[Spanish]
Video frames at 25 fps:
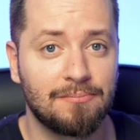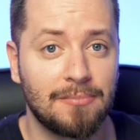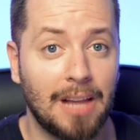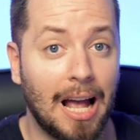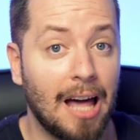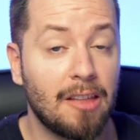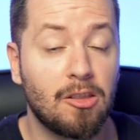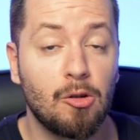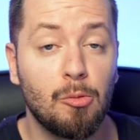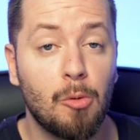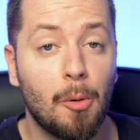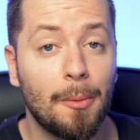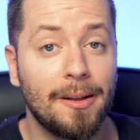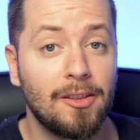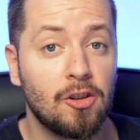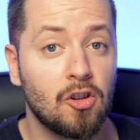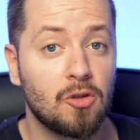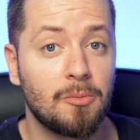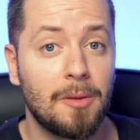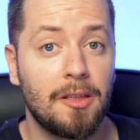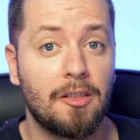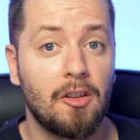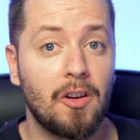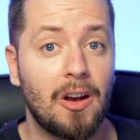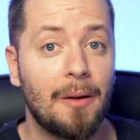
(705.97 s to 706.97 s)
Hace un momento
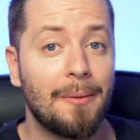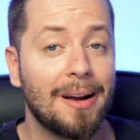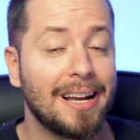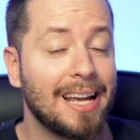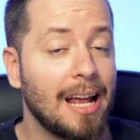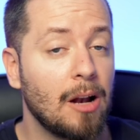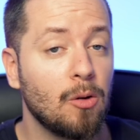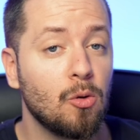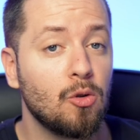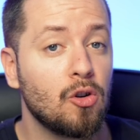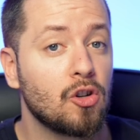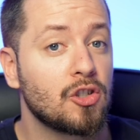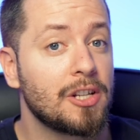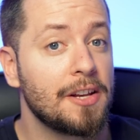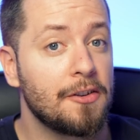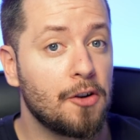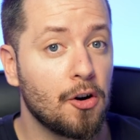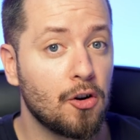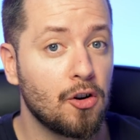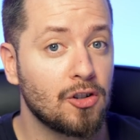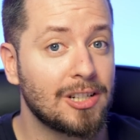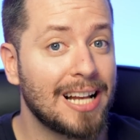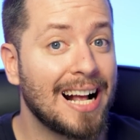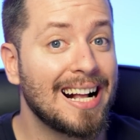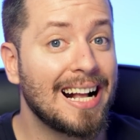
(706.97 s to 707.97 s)
os mencionaba que algunos
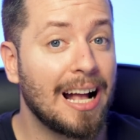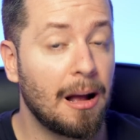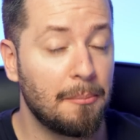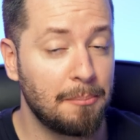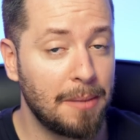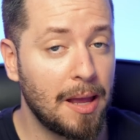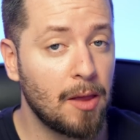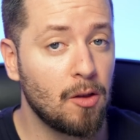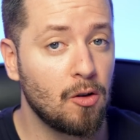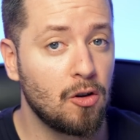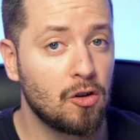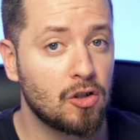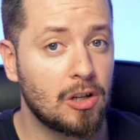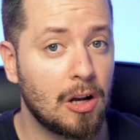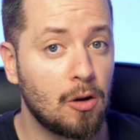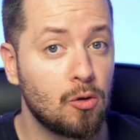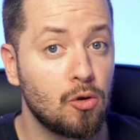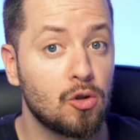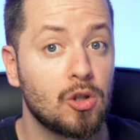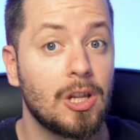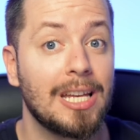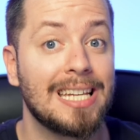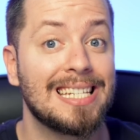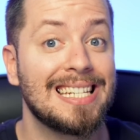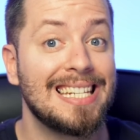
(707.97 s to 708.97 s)
iconos han cambiado en los
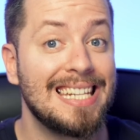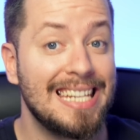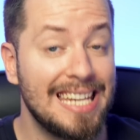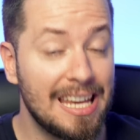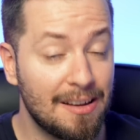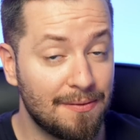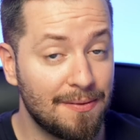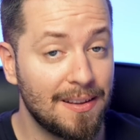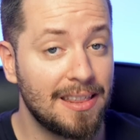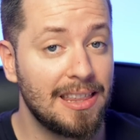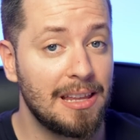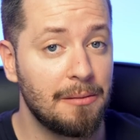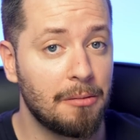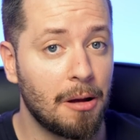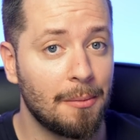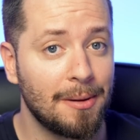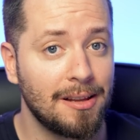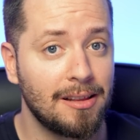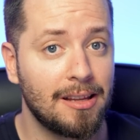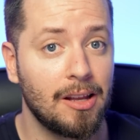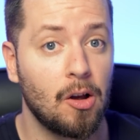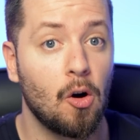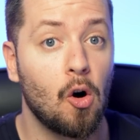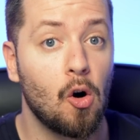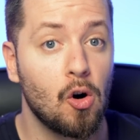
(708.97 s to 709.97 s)
ajustes y
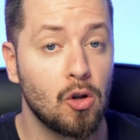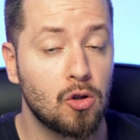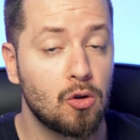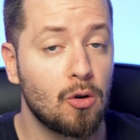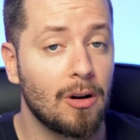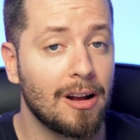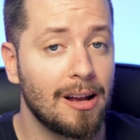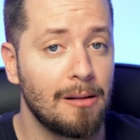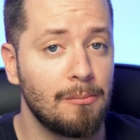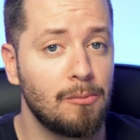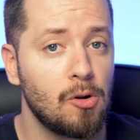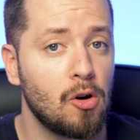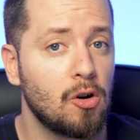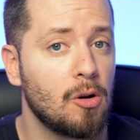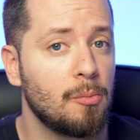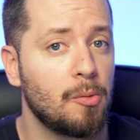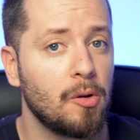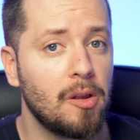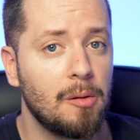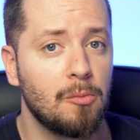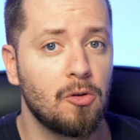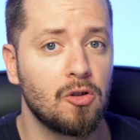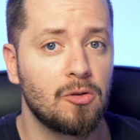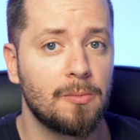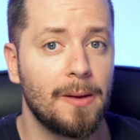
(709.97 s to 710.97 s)
efectivamente, otro ejemplo lo
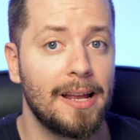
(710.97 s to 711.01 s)
podemos